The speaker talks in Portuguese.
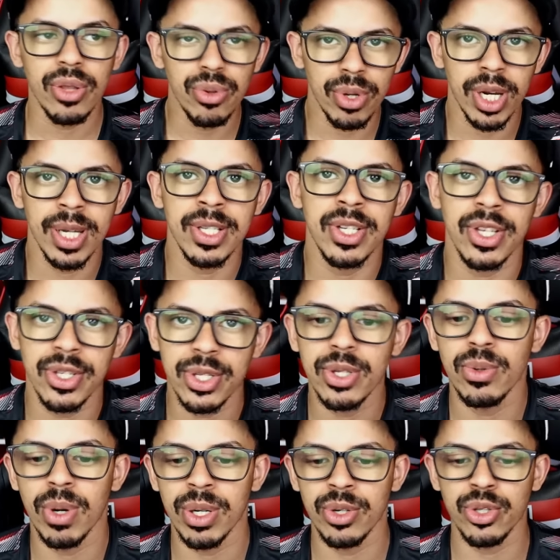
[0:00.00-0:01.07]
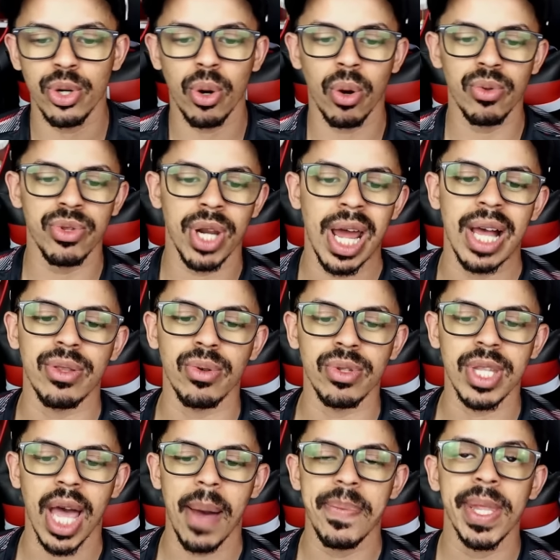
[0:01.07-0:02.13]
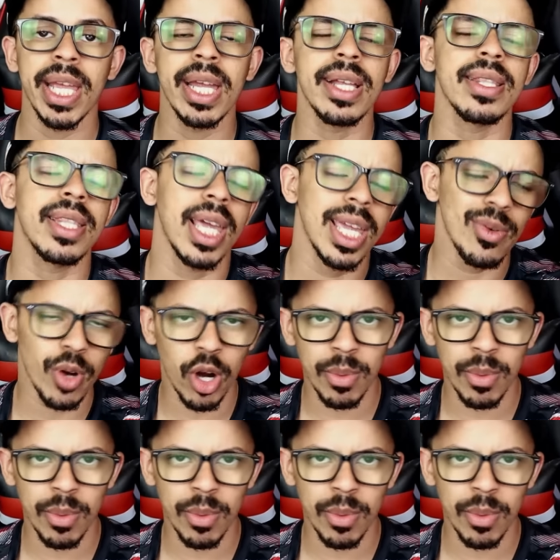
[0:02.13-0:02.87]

durante esse um ano de contrato, tá? tem um